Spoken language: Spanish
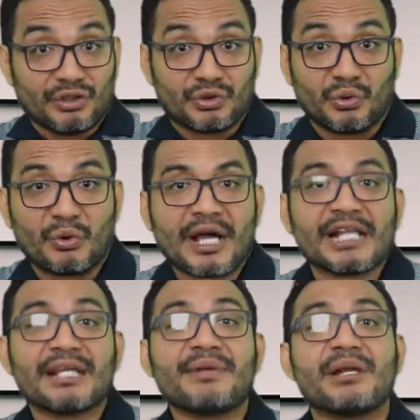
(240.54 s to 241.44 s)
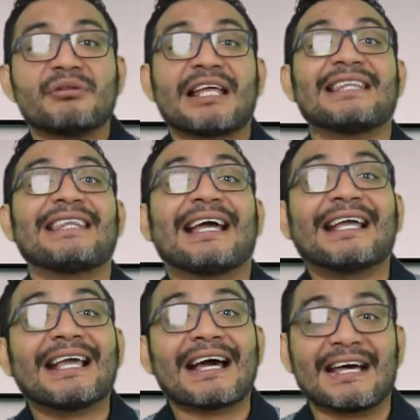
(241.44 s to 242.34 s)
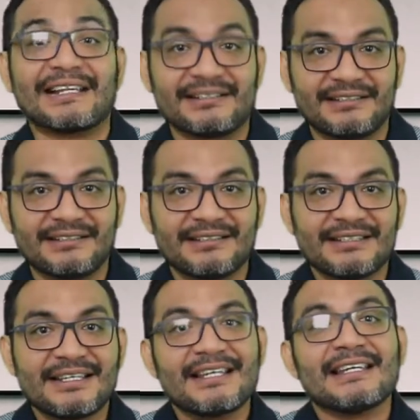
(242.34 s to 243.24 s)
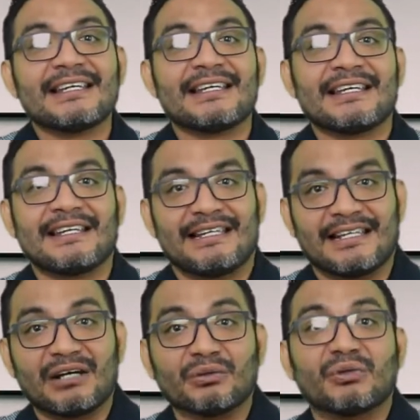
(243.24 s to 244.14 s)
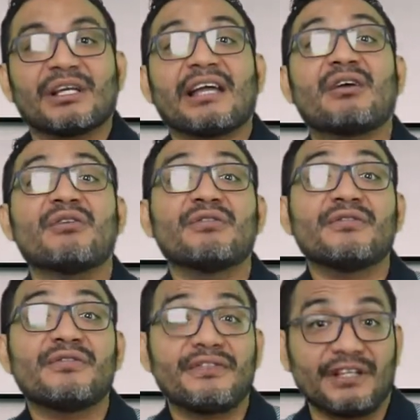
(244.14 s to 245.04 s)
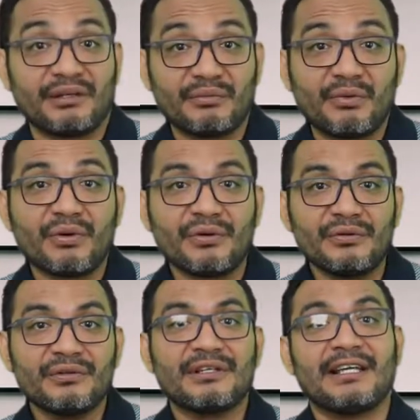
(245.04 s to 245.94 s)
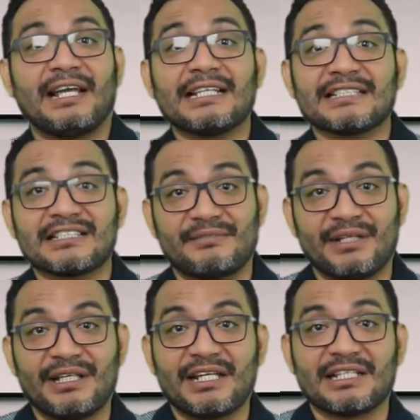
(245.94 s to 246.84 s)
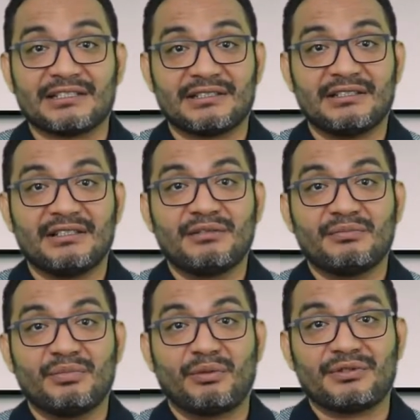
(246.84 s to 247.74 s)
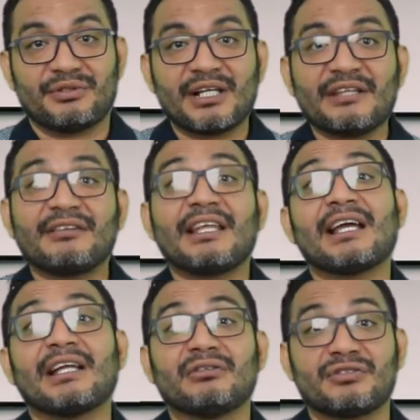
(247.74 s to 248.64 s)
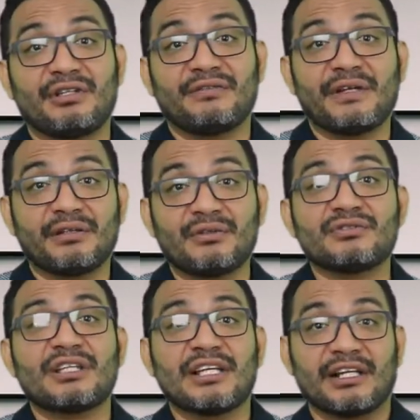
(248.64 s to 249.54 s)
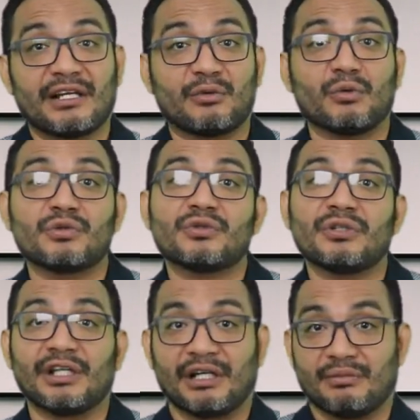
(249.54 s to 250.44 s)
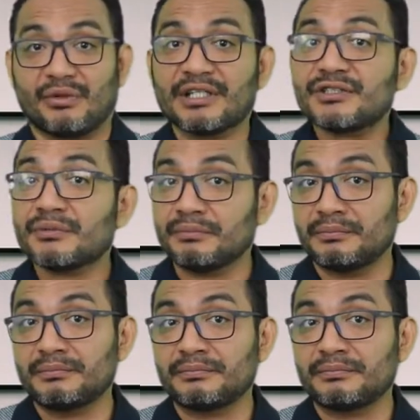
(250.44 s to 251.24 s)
en su lugar debieron atacar el auto que confirmó esas medidas provisionales, dejando sin efectos el recurso de revocación.